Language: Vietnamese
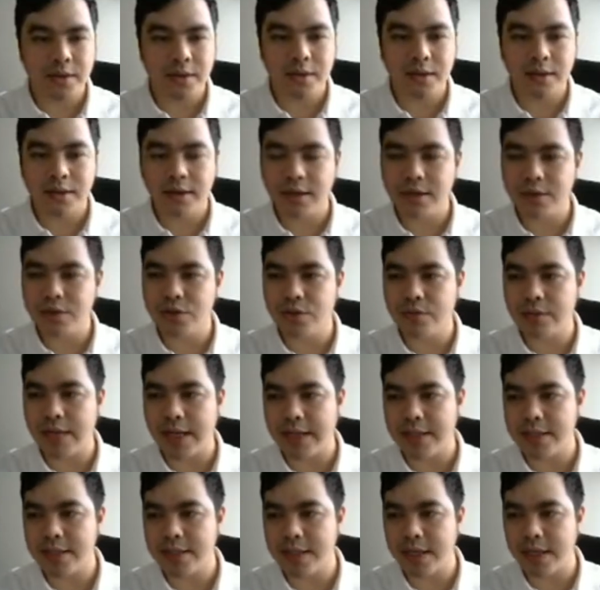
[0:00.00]
à, chúng
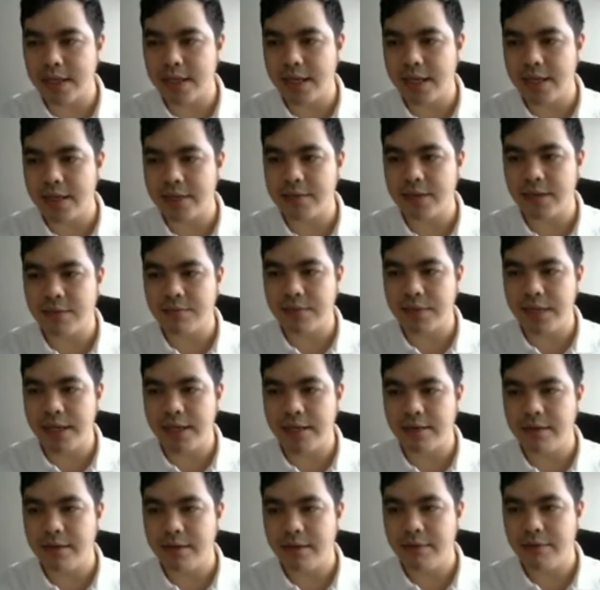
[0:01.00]
ta thấy rằng là dòng
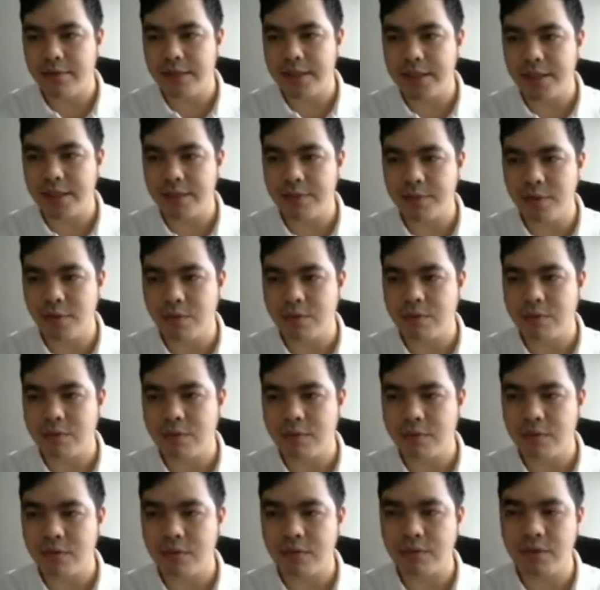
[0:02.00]
tiền vẫn tiếp tục
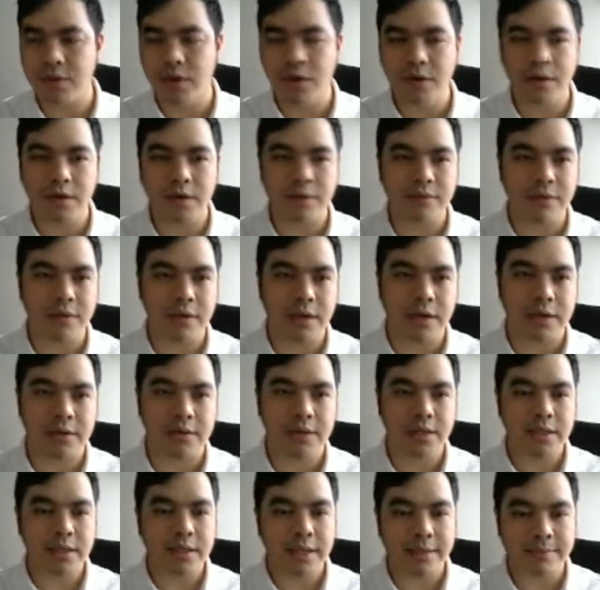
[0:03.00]
đối với và
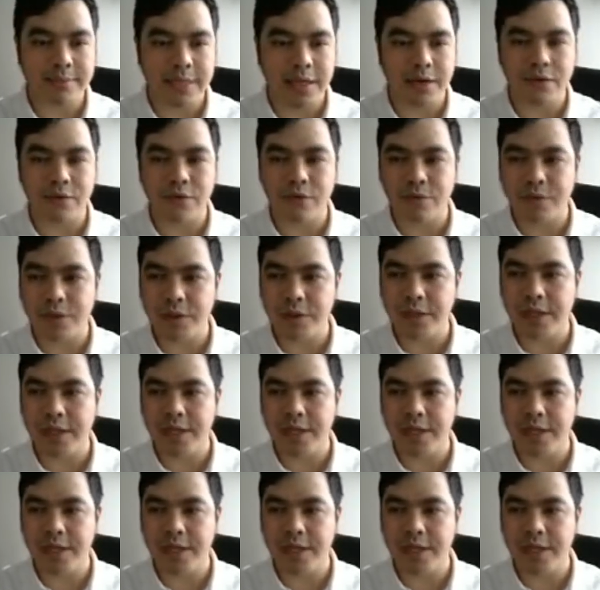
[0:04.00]
tham gia cổ phiếu